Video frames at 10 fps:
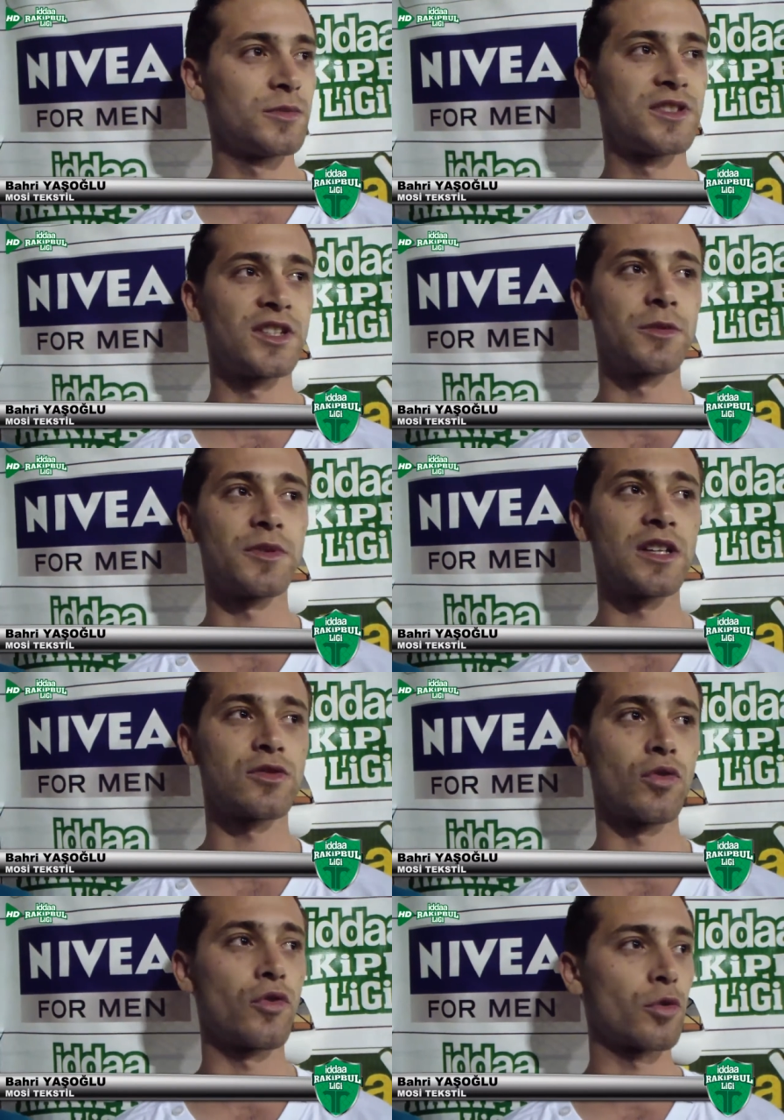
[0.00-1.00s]
Bizde kim
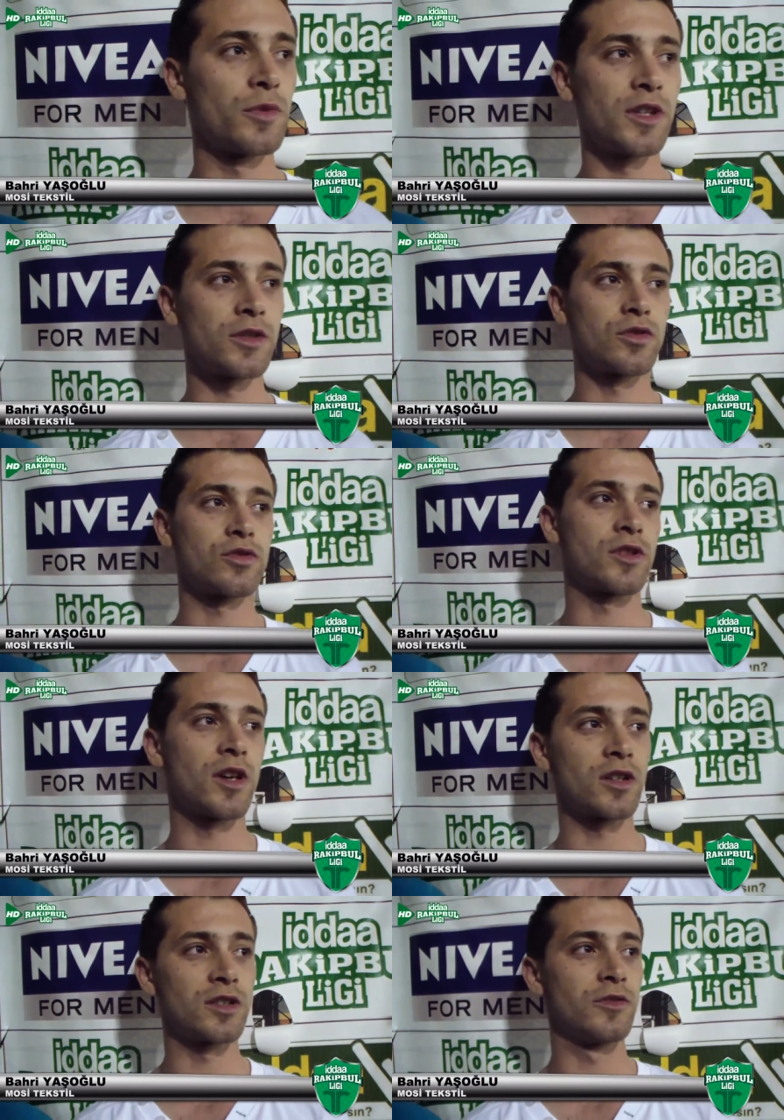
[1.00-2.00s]
gelse o formaya geçiyor üstüne
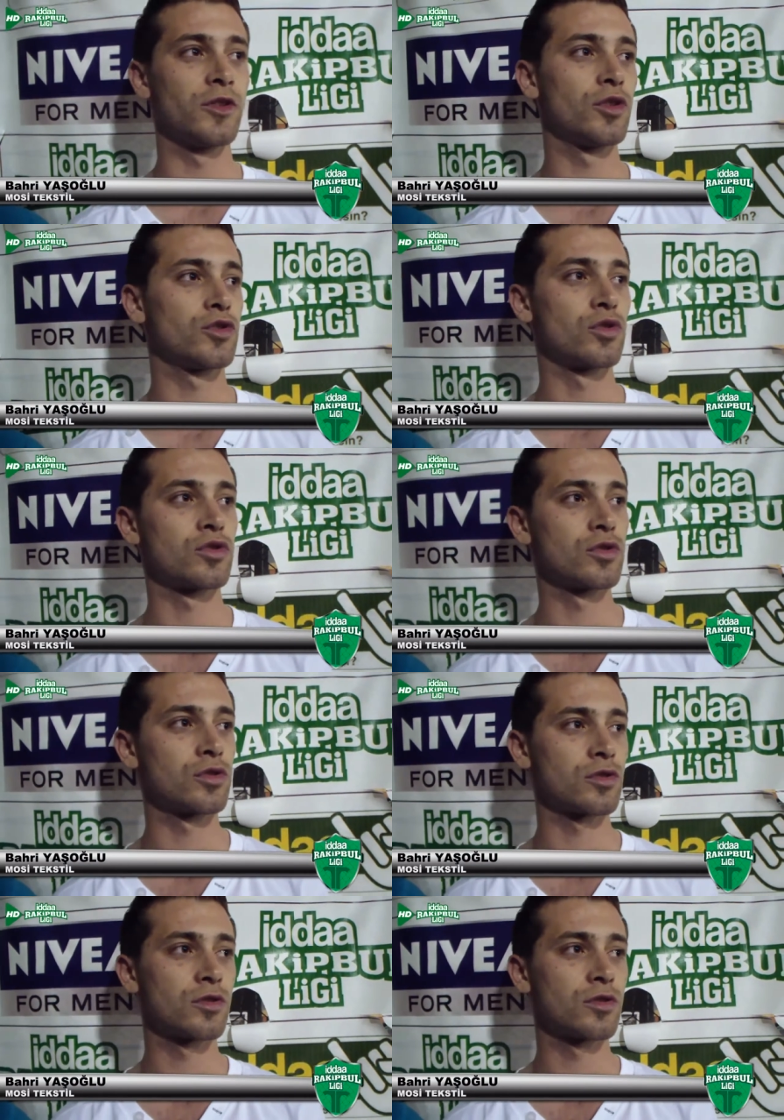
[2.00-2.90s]
hakkını veriyor çok şükür.